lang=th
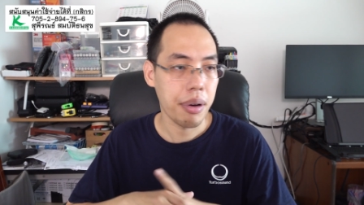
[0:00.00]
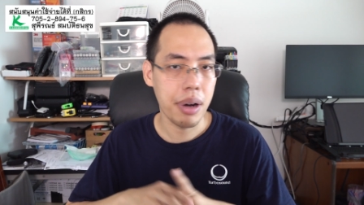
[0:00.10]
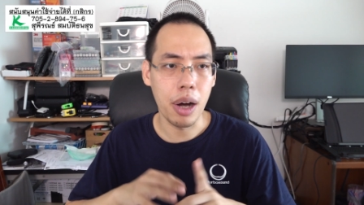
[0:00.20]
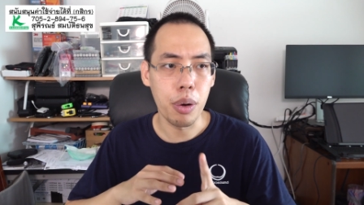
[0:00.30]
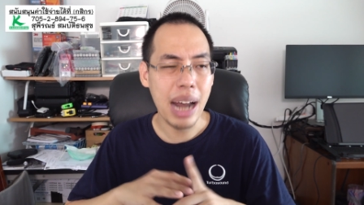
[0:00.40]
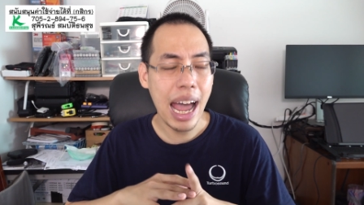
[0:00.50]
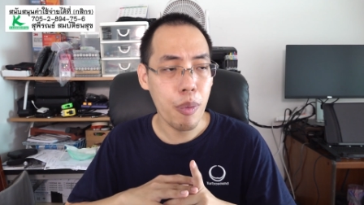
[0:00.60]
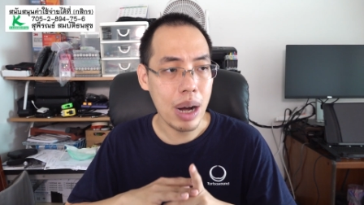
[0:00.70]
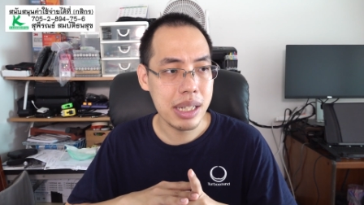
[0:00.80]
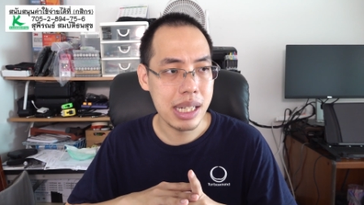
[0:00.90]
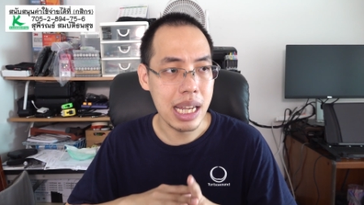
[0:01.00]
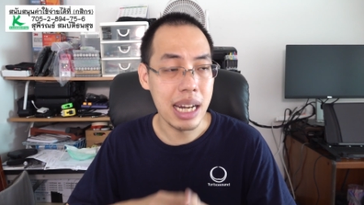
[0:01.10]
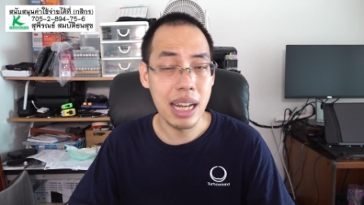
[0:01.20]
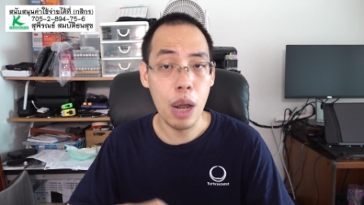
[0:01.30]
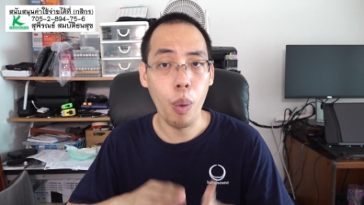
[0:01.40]
เราได้วัคซีน
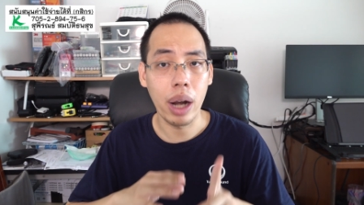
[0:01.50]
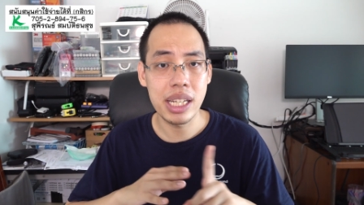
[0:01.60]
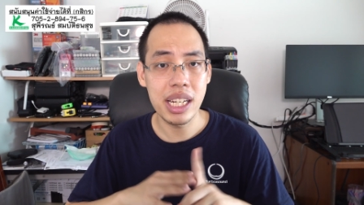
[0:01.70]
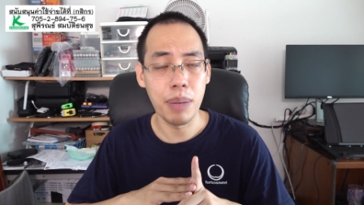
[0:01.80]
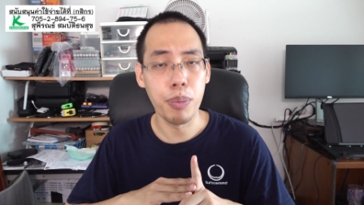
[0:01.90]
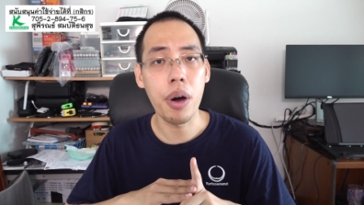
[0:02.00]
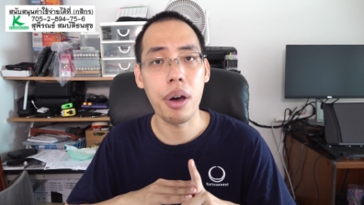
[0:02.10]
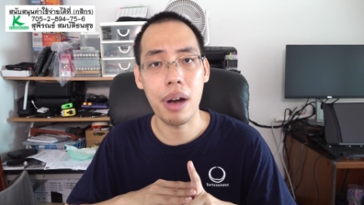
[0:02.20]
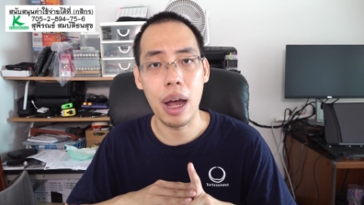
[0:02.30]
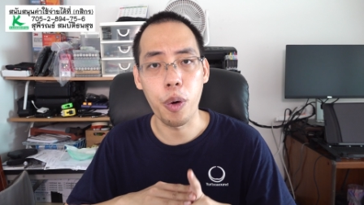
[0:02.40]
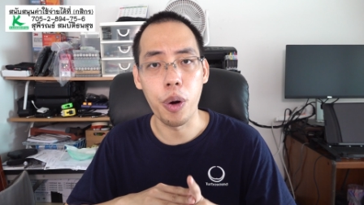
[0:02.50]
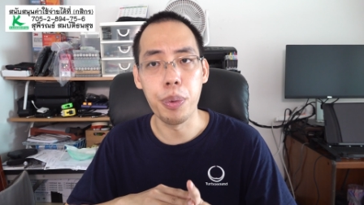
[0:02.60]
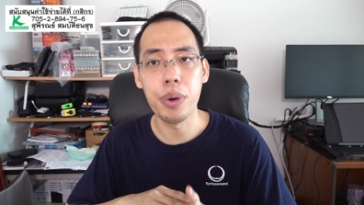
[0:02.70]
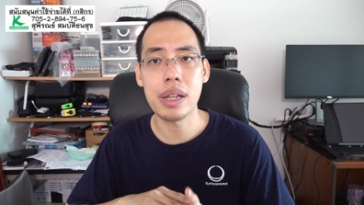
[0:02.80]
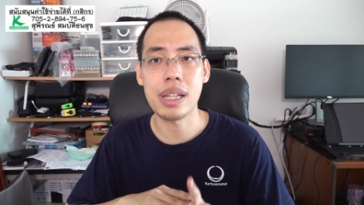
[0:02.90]
ในวันที่ 1มกราคม
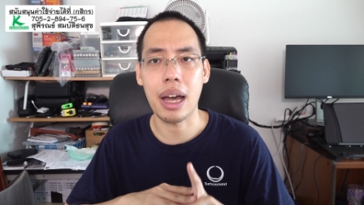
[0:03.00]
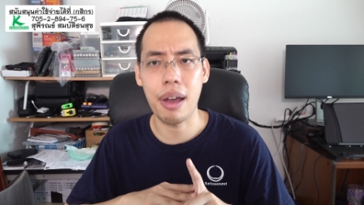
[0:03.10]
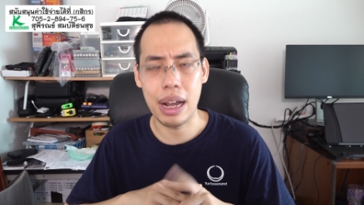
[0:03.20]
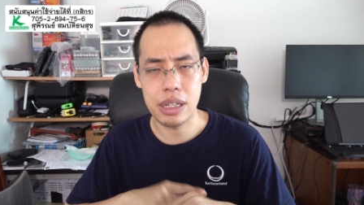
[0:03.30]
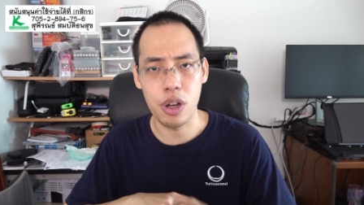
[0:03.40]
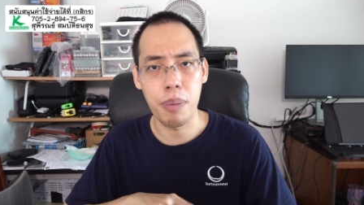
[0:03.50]
พุทธศักราช